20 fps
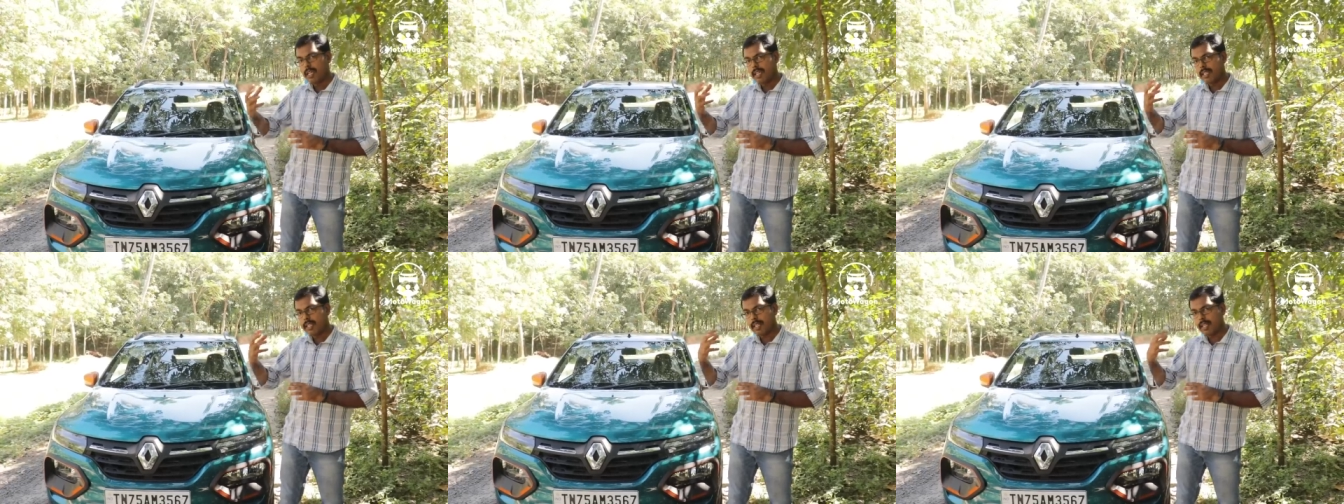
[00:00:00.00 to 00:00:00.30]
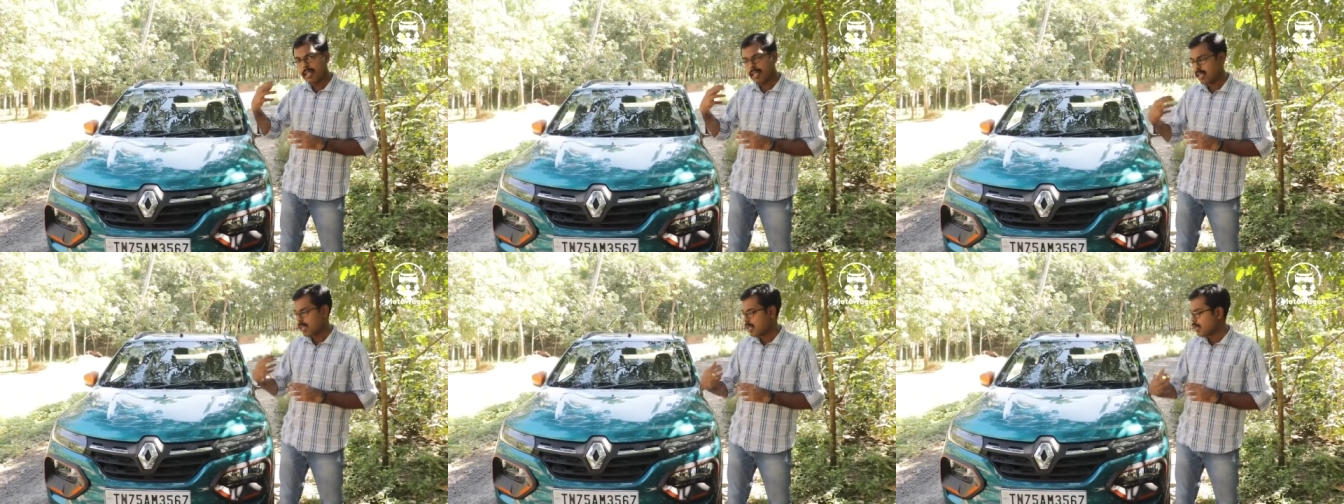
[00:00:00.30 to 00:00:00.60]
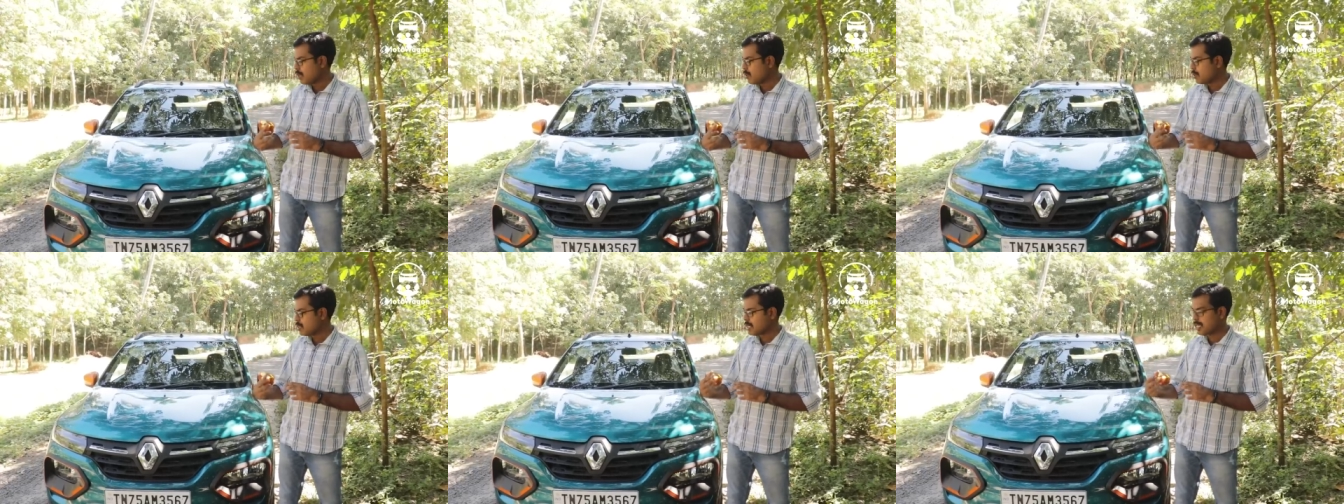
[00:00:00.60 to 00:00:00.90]
இந்த
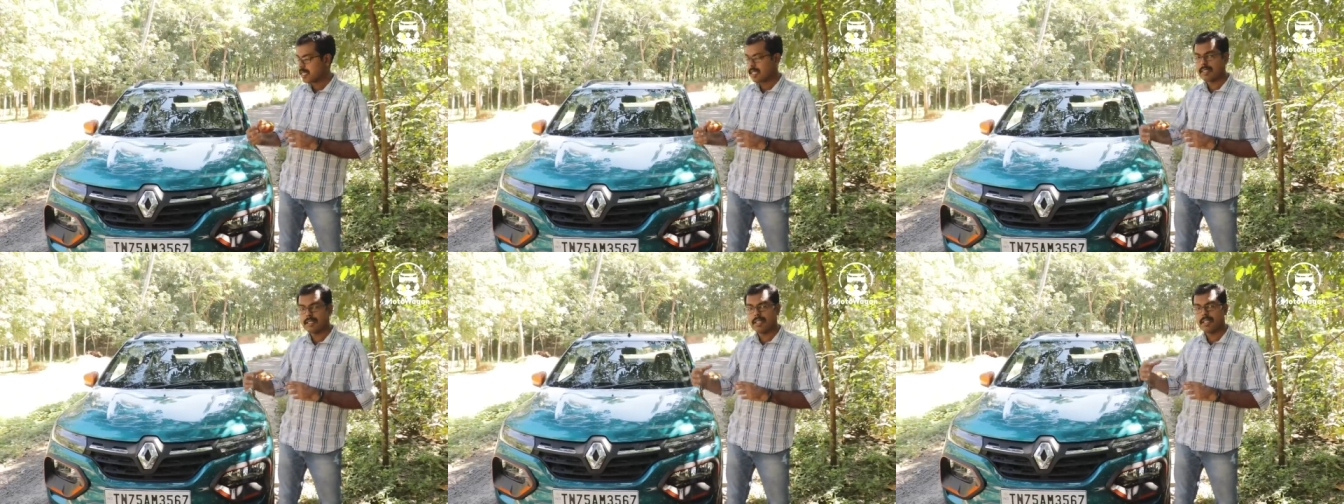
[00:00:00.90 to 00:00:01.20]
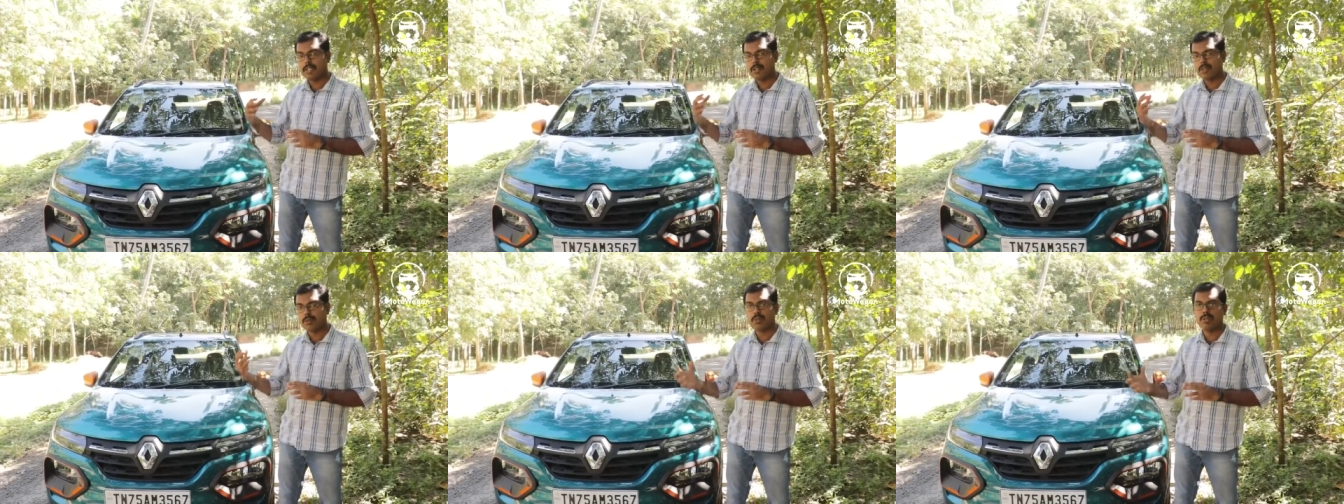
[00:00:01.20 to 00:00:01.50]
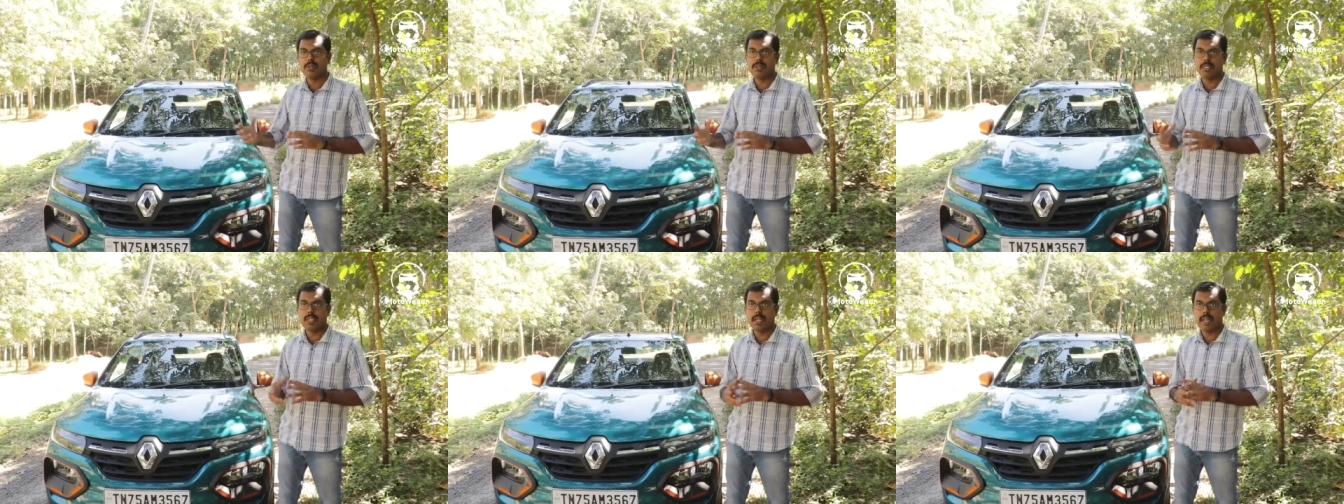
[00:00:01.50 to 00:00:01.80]
நியூ ஜென்ரேஷன் அதாவது டூ
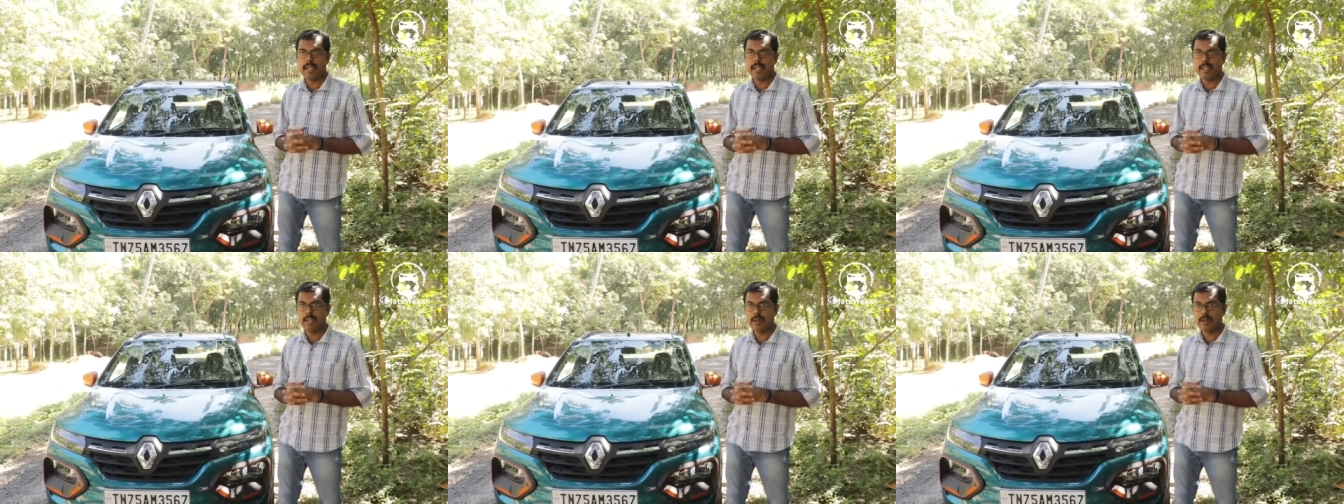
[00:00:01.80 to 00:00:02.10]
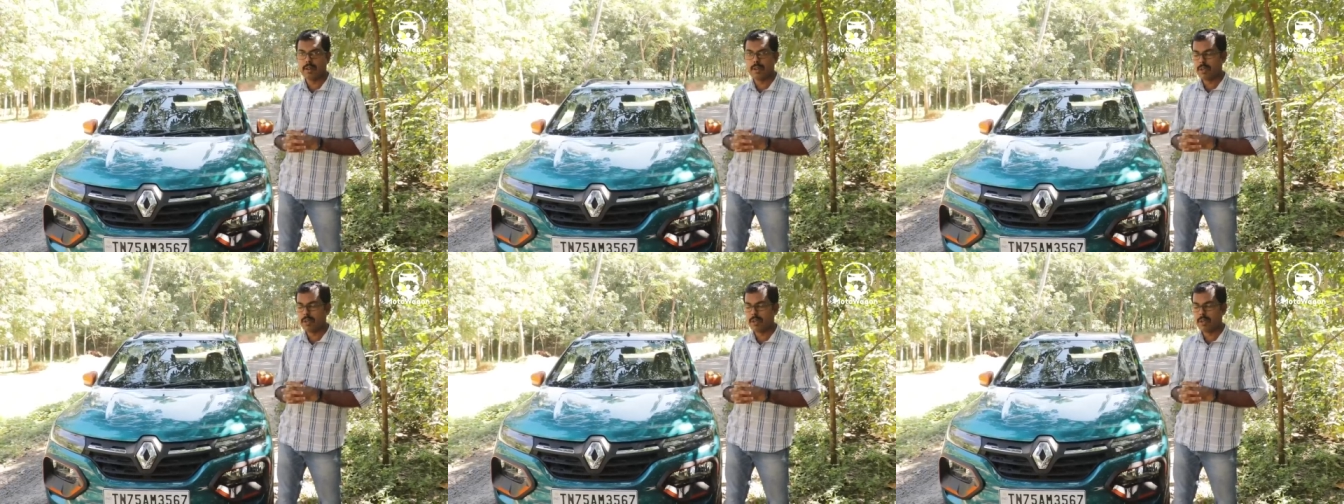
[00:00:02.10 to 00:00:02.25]
தௌசண்ட் நைன்டீன்